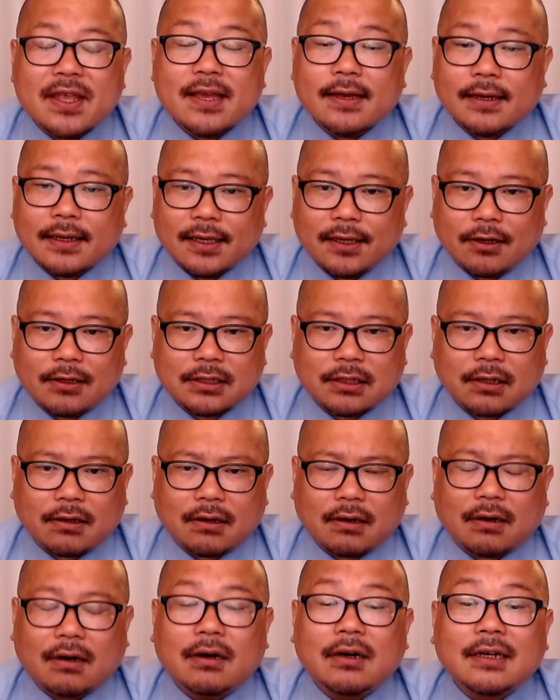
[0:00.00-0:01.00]

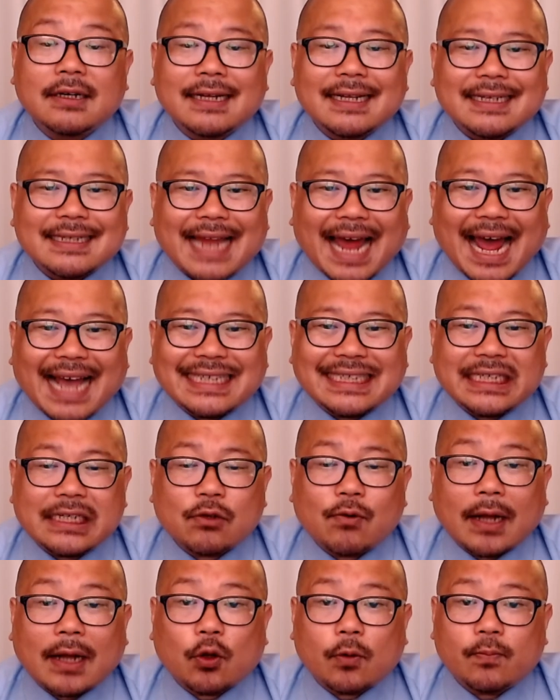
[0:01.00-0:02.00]
이어서
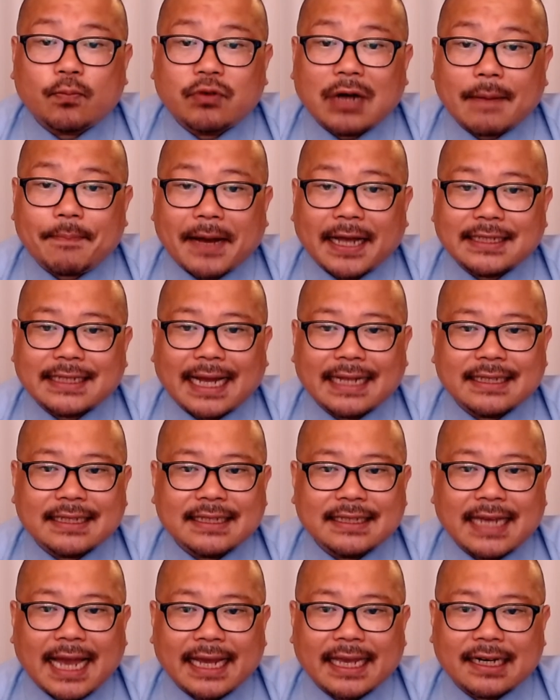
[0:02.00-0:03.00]
사실과도 부합하지 않는
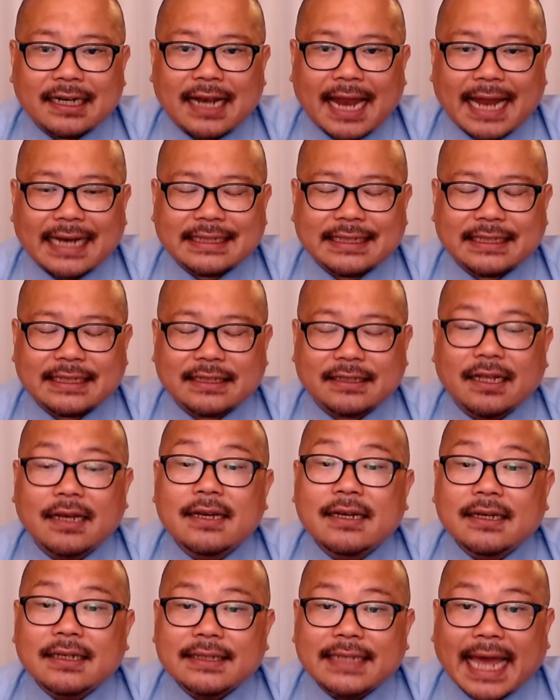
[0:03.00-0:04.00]
이야기를 하는
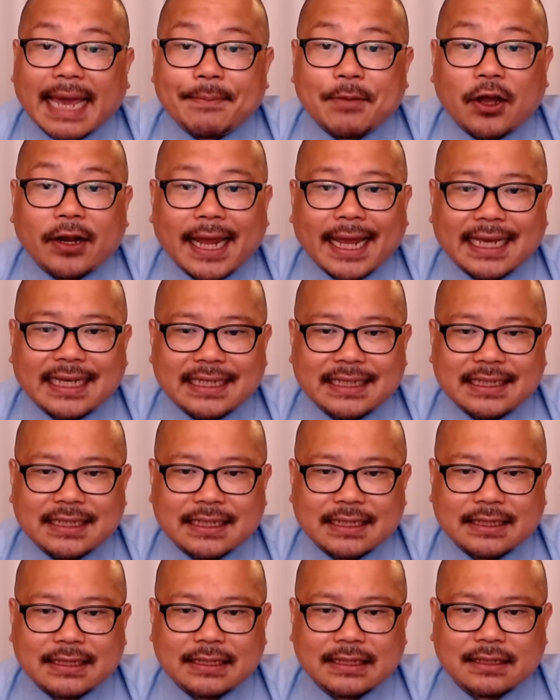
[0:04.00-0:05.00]
내면의
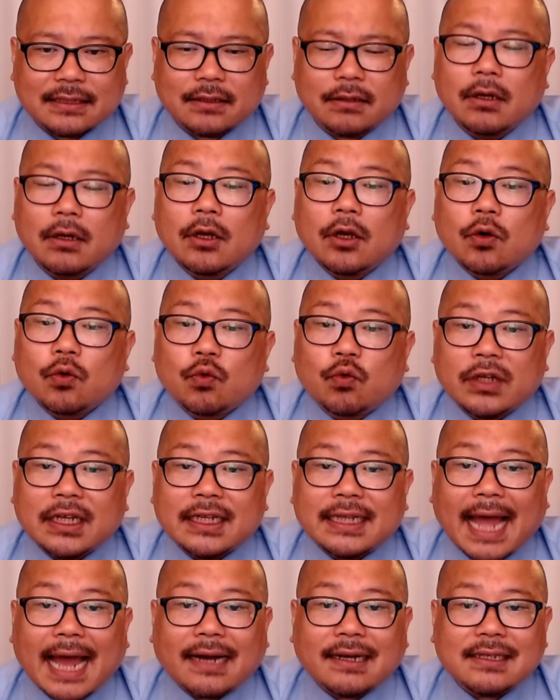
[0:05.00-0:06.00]
인식은 우리
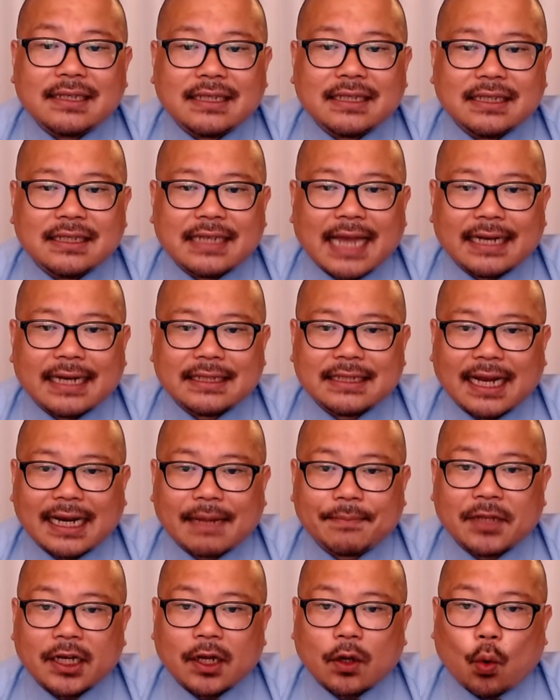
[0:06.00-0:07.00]
당을 지지하는
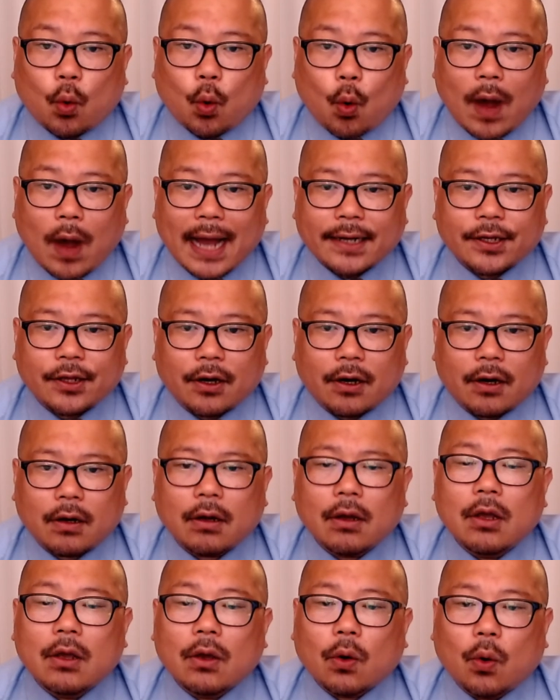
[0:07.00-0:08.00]
사람들이 고학력,
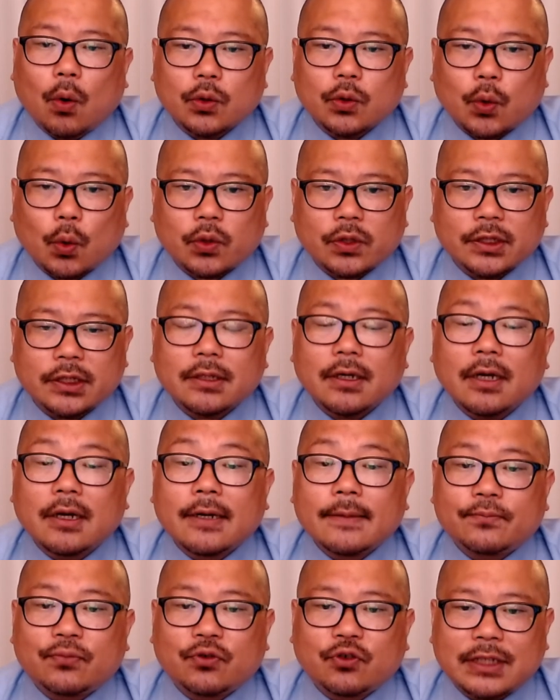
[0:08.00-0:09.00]
고소득,
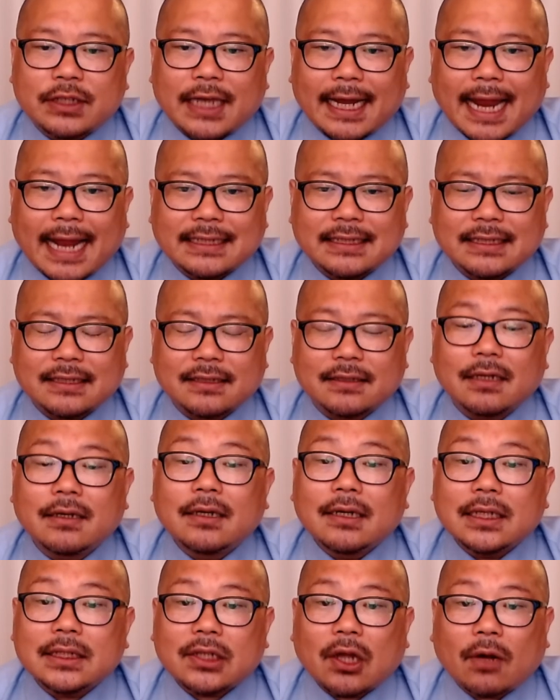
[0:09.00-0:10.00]
부자라는
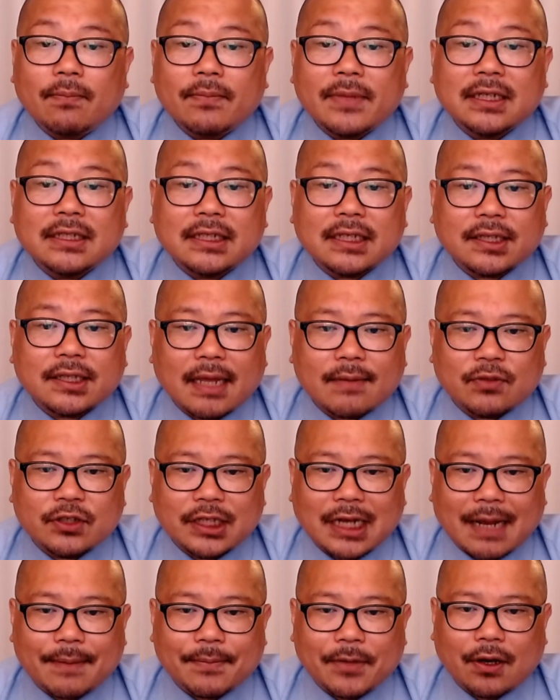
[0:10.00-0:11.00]
선민의식
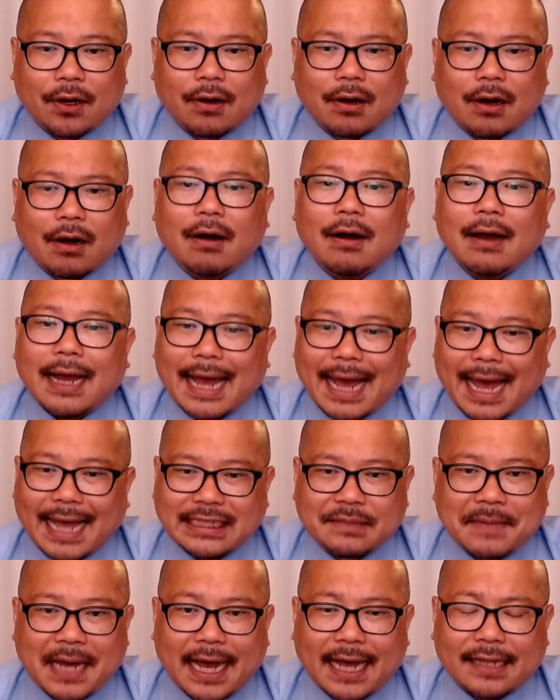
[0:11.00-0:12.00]
때문이라며
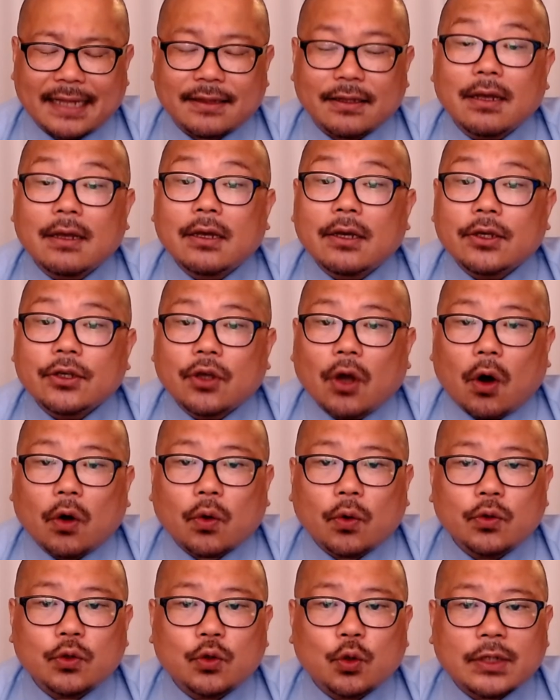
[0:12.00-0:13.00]
하지만
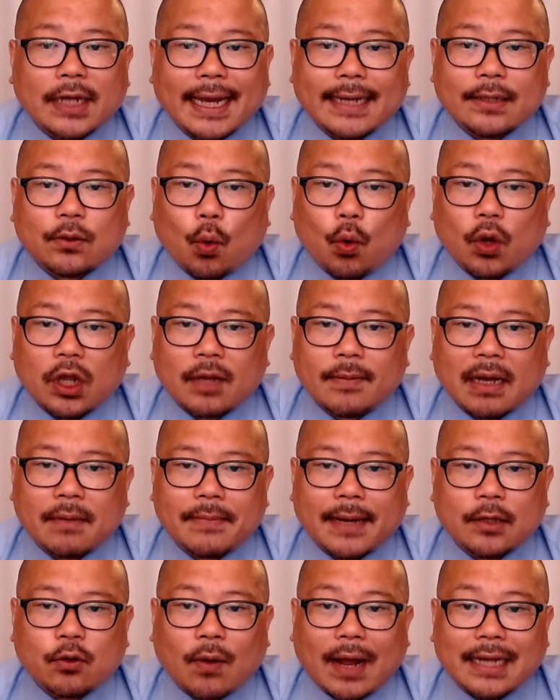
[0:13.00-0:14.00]
여론조사의 통계만
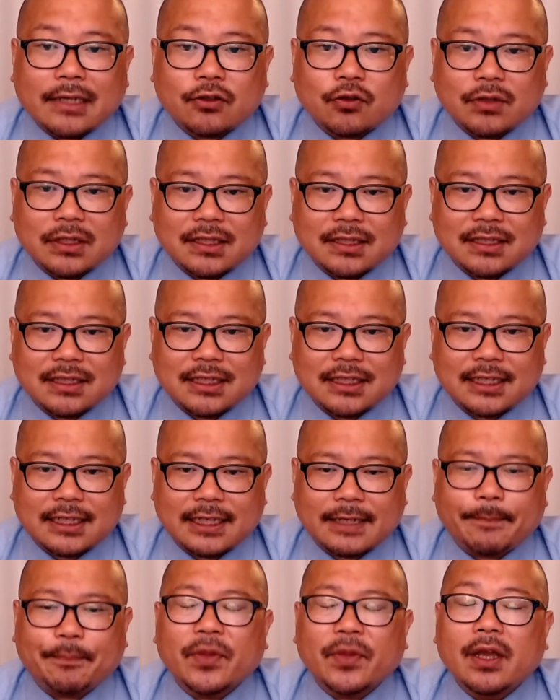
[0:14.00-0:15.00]
봐도 알 수 있듯이
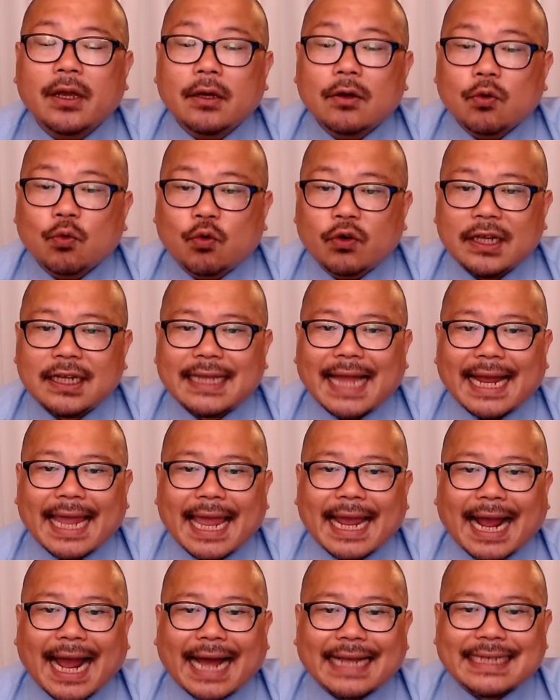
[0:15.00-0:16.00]
우리 당의
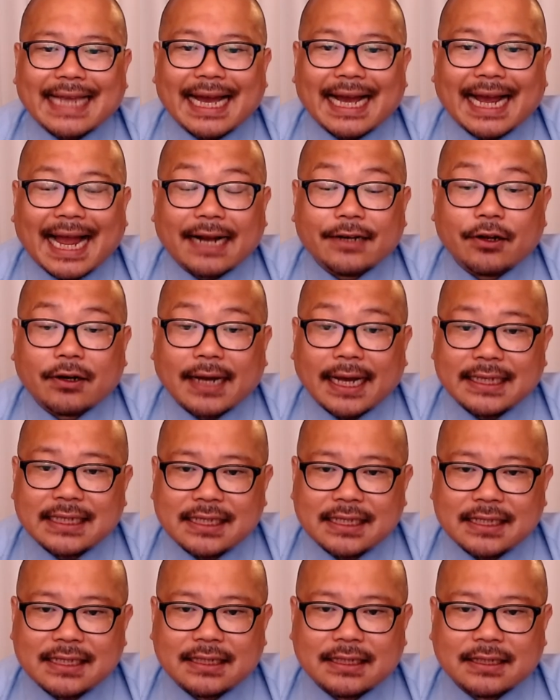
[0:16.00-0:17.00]
가장 강력한
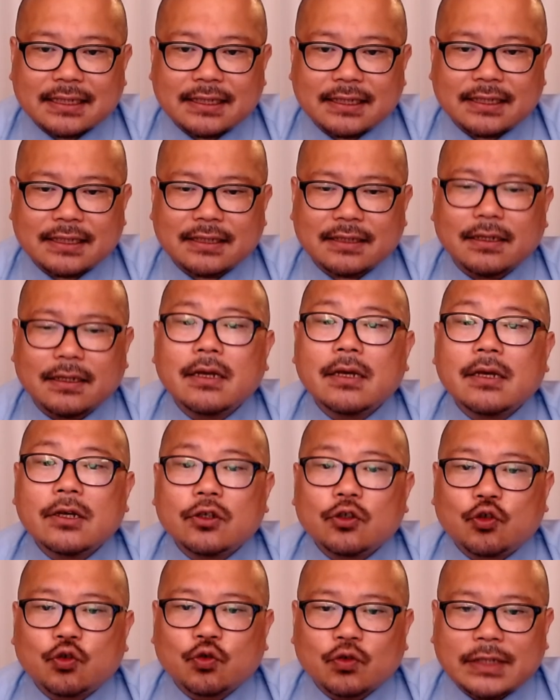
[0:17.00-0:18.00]
지지층은
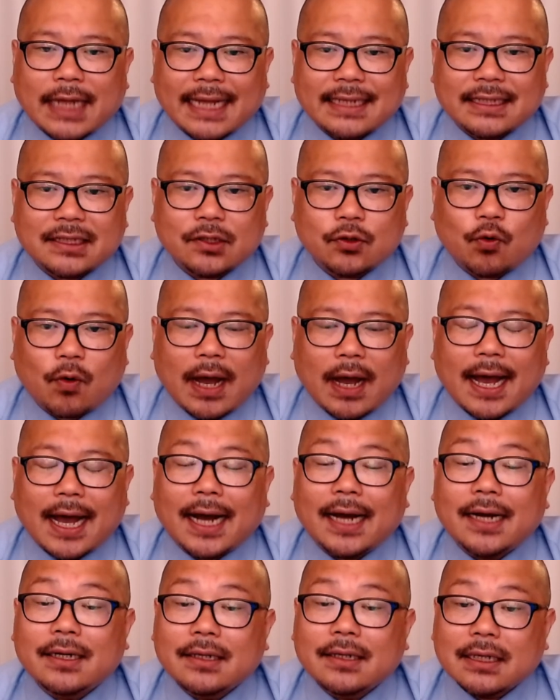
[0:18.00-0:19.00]
중산층과
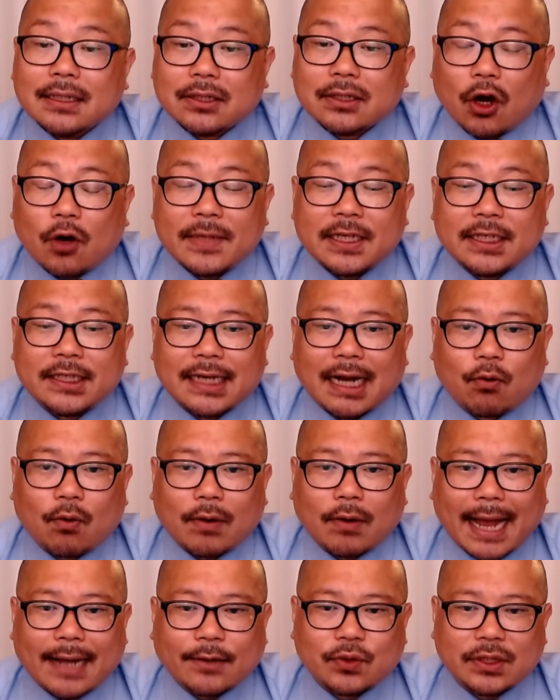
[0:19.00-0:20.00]
서민이라고
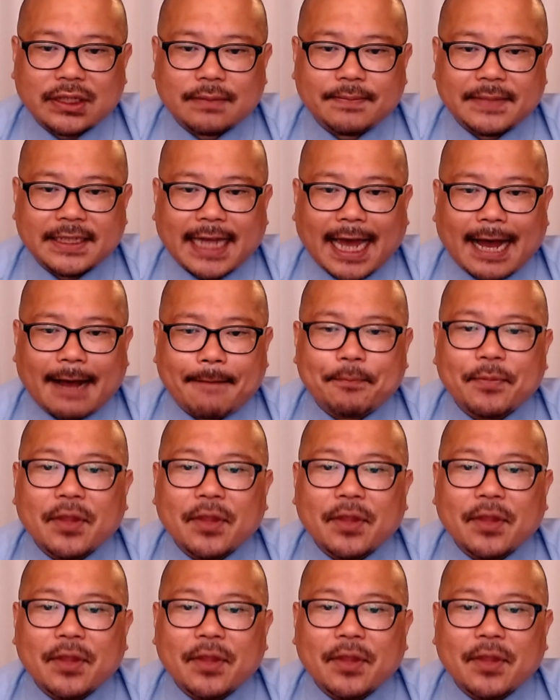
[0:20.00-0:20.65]
강조했습니다.